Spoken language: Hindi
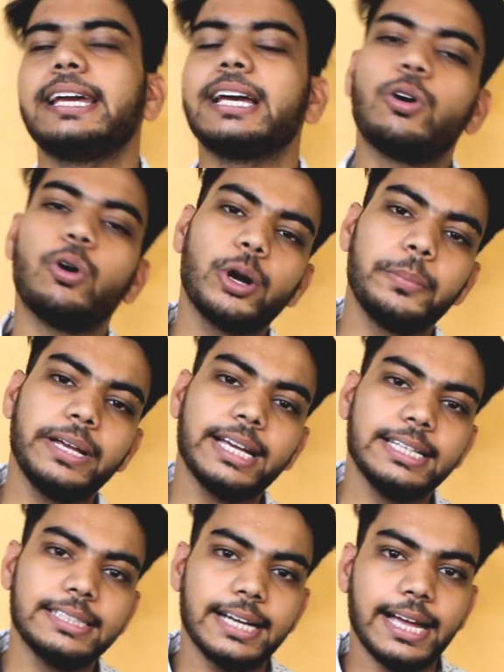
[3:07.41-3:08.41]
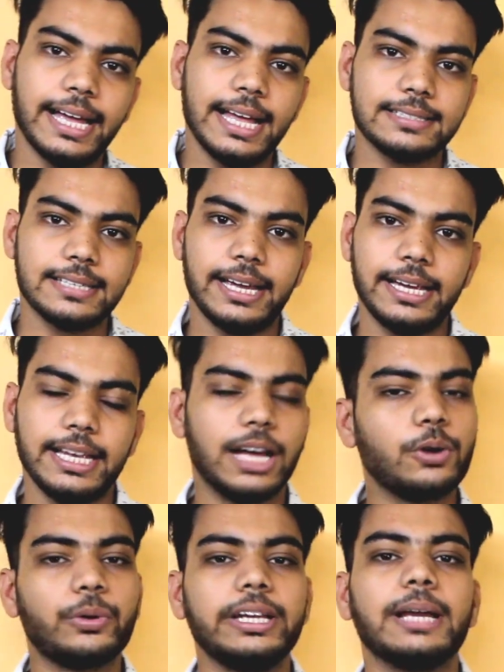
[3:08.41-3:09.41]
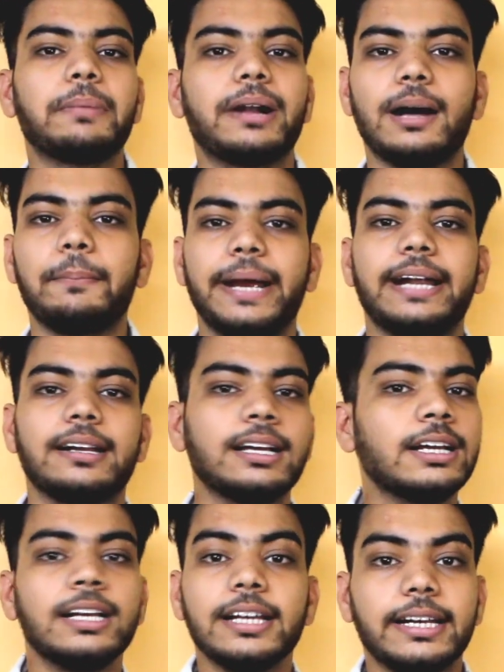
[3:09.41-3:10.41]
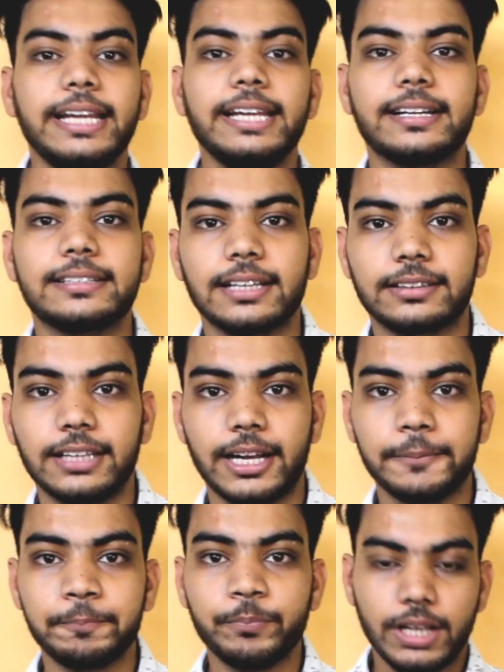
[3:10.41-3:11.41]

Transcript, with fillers: हैं या और भी कई जगह ऐसा है कि हर कोई एक बड़ा पैट नहीं रख सकता